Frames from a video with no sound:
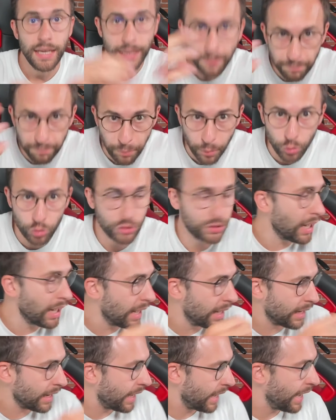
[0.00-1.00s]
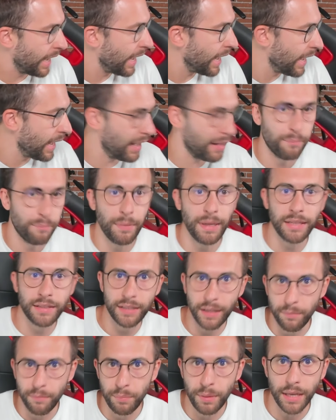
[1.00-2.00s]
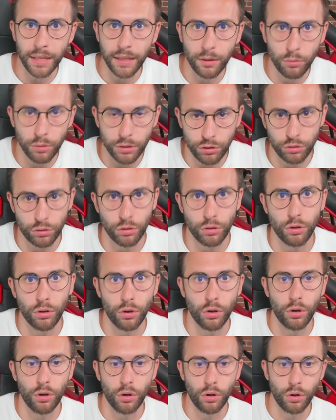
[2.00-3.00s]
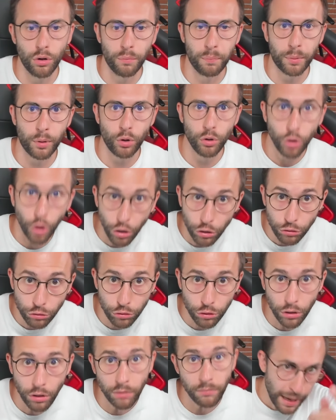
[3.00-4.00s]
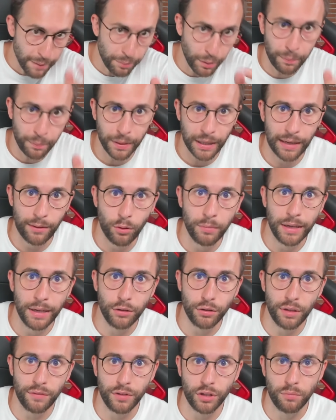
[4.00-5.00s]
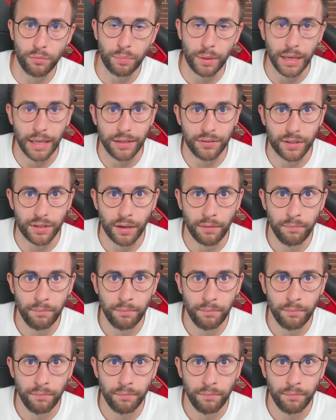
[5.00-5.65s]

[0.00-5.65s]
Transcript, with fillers: impostare e mettere in piedi questo prodotto e poi parliamo meglio dei video in palestra.